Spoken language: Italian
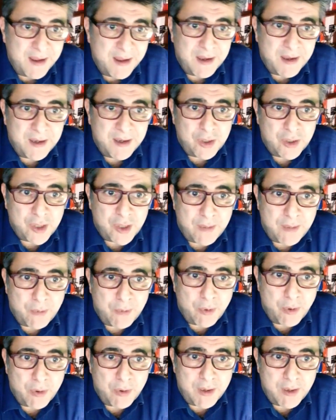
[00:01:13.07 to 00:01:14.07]
eh,
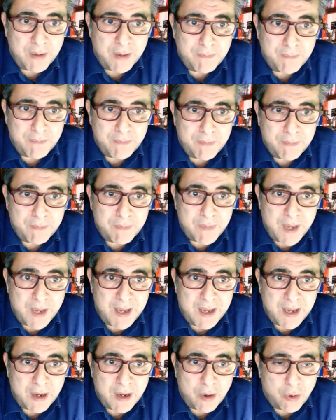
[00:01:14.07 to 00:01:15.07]
diciamo,
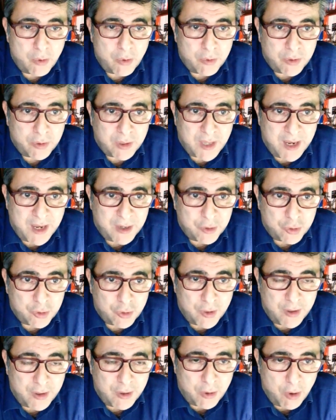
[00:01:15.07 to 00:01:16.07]
del contagio
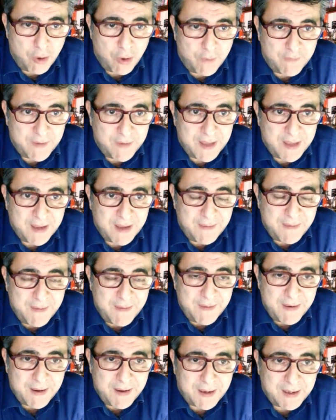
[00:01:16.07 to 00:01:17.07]
del Covid
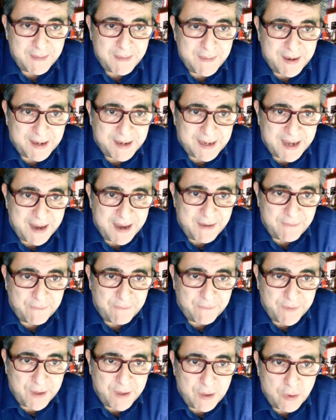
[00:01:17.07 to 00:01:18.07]
rimarrà
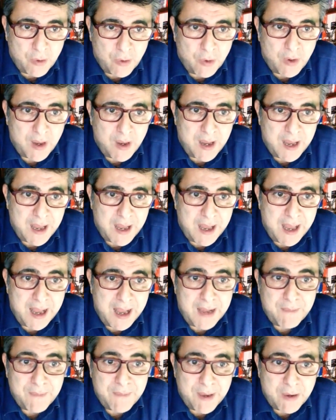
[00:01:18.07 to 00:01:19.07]
fino a
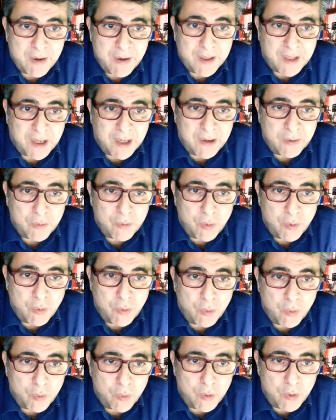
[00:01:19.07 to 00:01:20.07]
almeno al 31
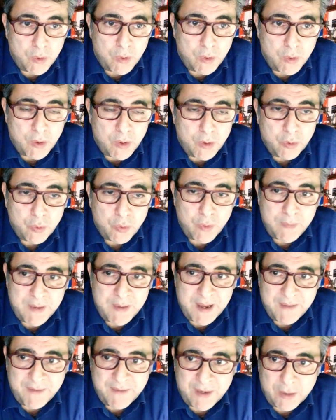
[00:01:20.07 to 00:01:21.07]
luglio
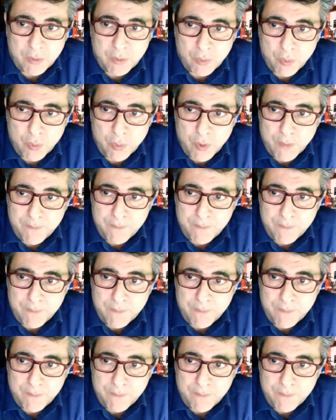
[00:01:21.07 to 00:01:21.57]
2021.